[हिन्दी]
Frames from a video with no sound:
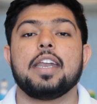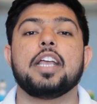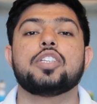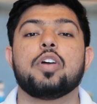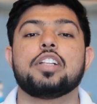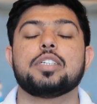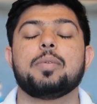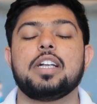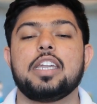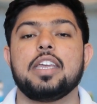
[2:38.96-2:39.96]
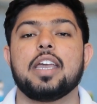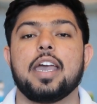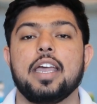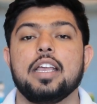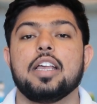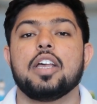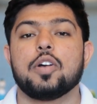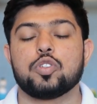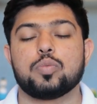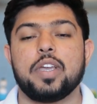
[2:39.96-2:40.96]
ने जो एलिजिबिलिटी है
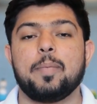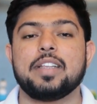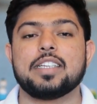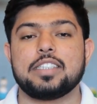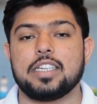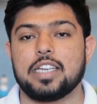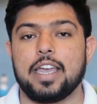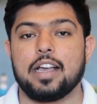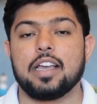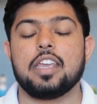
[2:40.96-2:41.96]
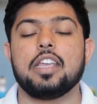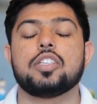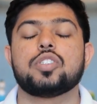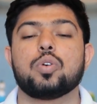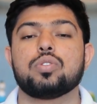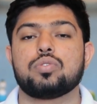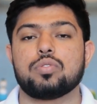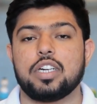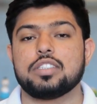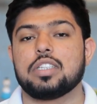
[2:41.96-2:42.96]
उसमें मेजर चेंज आएगा कि जो
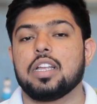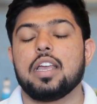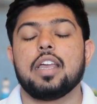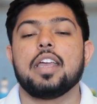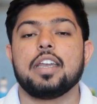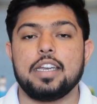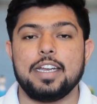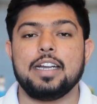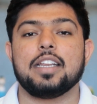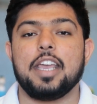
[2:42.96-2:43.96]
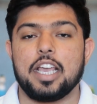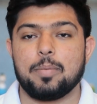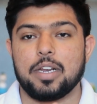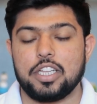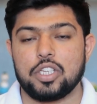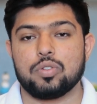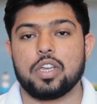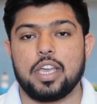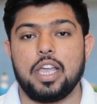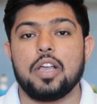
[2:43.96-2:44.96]
स्टूडेंट्स नीट एक बार दे
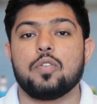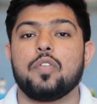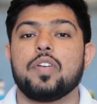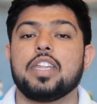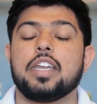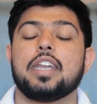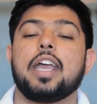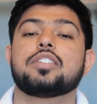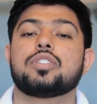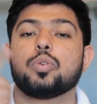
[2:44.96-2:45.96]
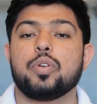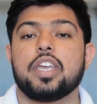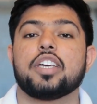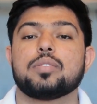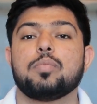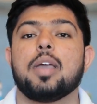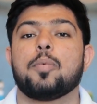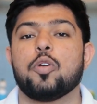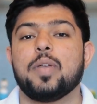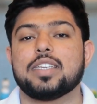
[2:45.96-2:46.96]
चुके हैं वो विद इन नेक्स्ट टू ईयर्स भी
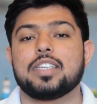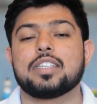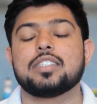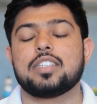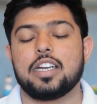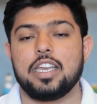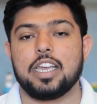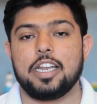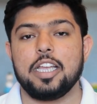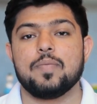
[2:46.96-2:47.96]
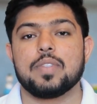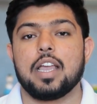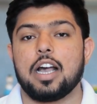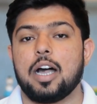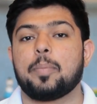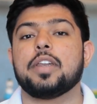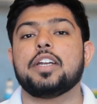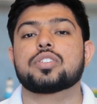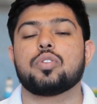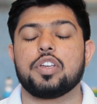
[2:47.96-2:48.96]
अपलोड में जा सकते हैं स्टडी के लिए आपकी
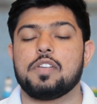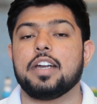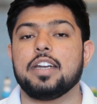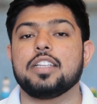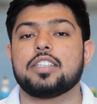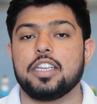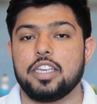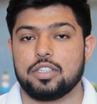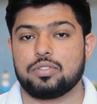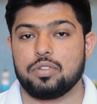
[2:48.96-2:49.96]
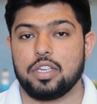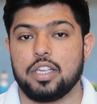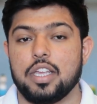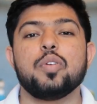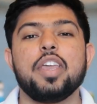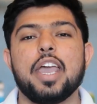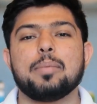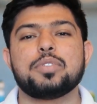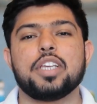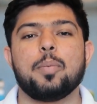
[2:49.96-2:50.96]
नीट स्कोर की ऑलरेडी थ्री ईयर्स होगी तो ये
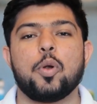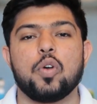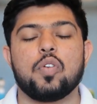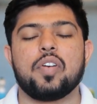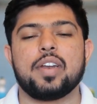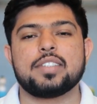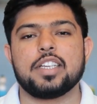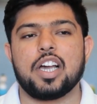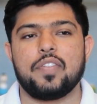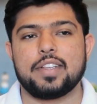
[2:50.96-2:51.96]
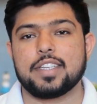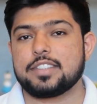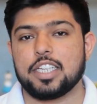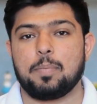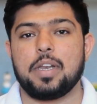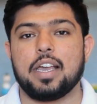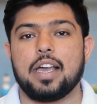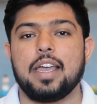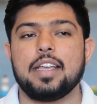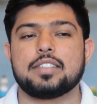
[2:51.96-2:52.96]
एम सी ए बोर्ड ऑफ गवर्नर से काफ़ी अच्छा स्टेप लिया
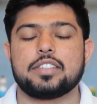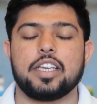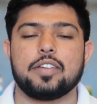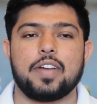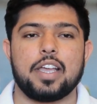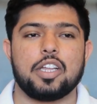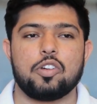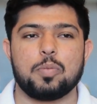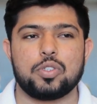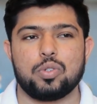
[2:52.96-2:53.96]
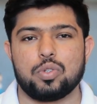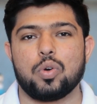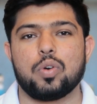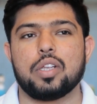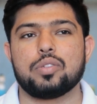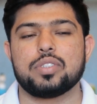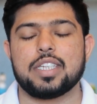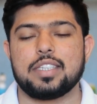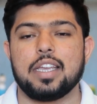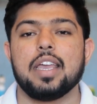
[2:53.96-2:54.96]
है इससे फ़ायदा उन बच्चों को होगा जो
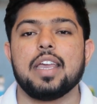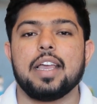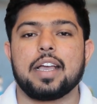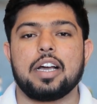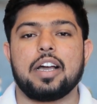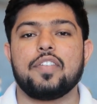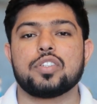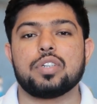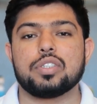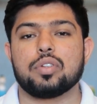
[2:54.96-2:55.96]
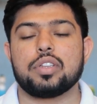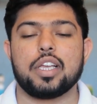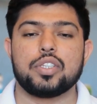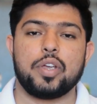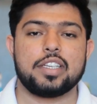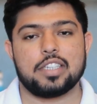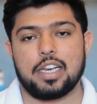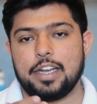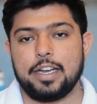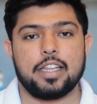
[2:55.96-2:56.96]
जैसे काफ़ी स्टूडेंट्स होते हैं जो एक
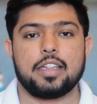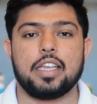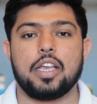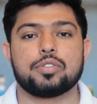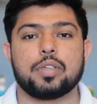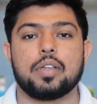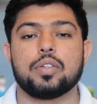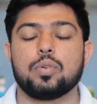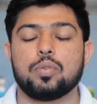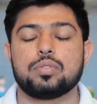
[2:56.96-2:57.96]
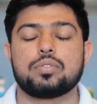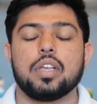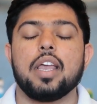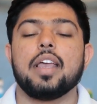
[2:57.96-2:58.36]
साल नीट देते हैं उसके बाद उस